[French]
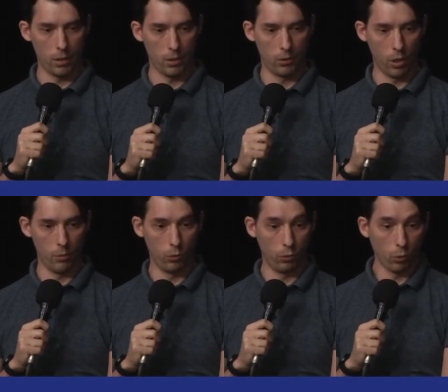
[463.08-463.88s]
dans la
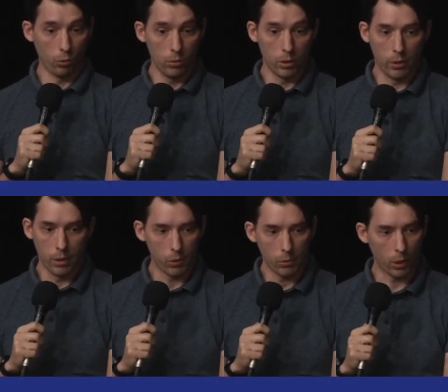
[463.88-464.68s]
mesure où,
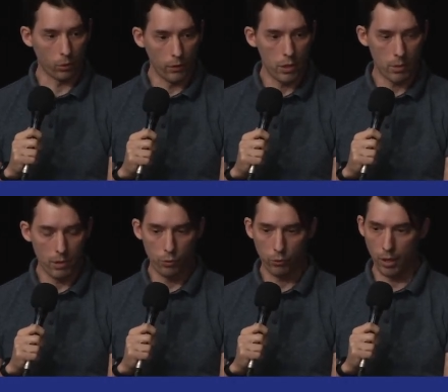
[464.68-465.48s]
évidemment, bah, on n'avait jamais
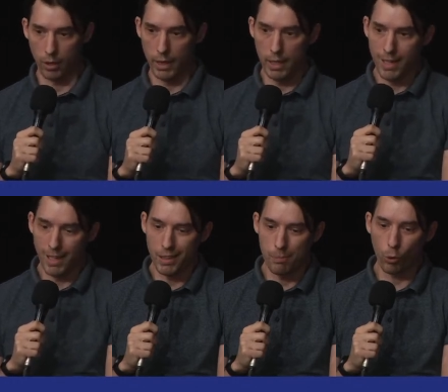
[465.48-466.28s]
vu ça. Et l'un
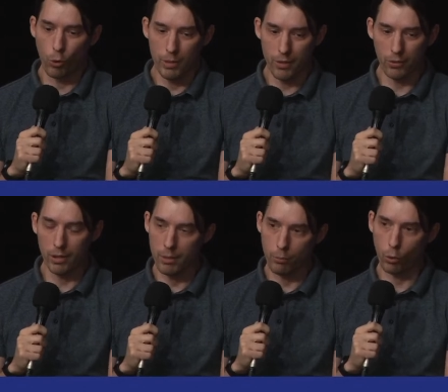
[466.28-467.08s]
des premiers
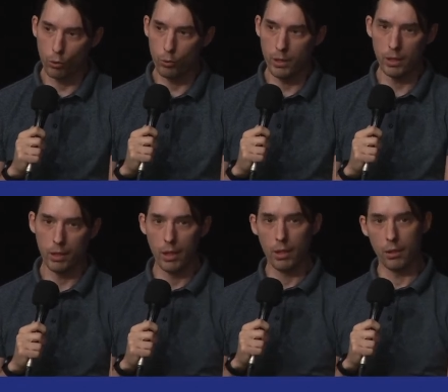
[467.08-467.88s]
CD produits
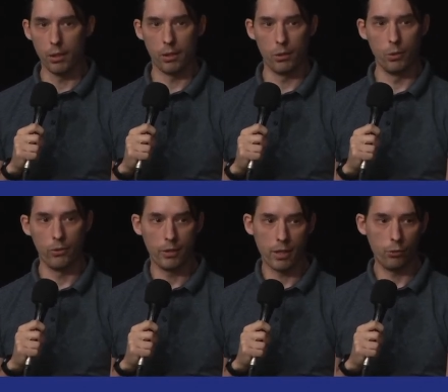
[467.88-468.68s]
aux
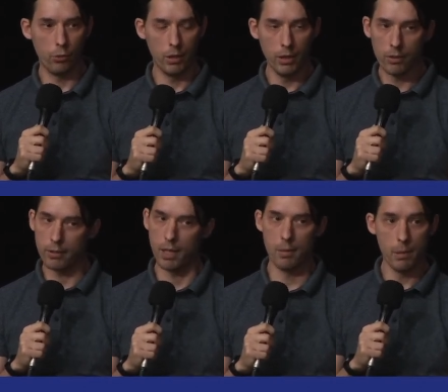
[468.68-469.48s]
États-Unis,
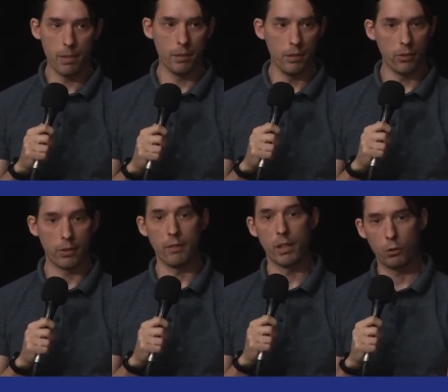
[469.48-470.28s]
c'était la même année,
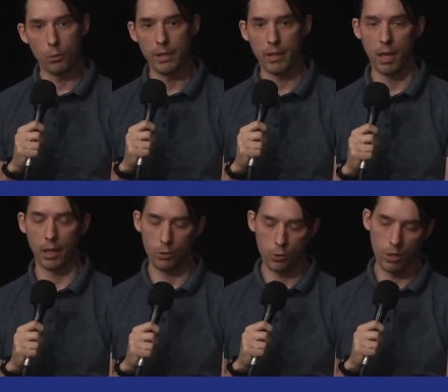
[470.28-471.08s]
c'était avec Tommy
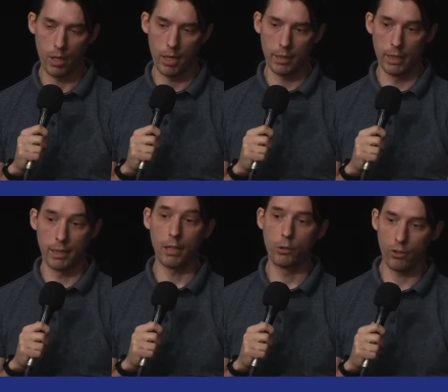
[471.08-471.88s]
Talarico, qui
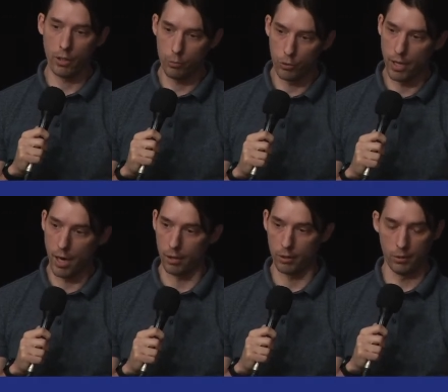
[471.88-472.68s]
quelques années plus
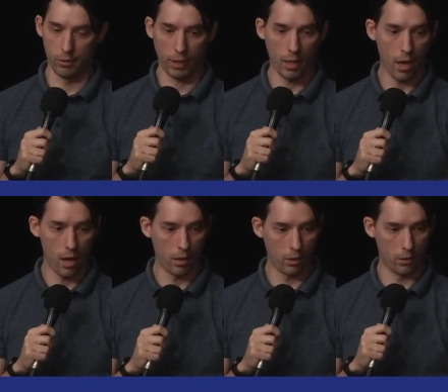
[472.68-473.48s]
tard
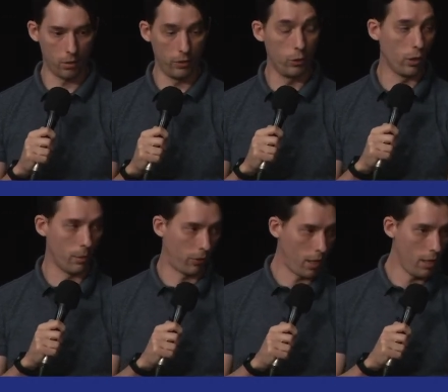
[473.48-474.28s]
créera Video Games
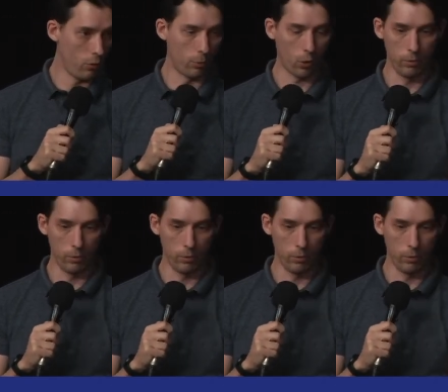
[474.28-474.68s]
Live,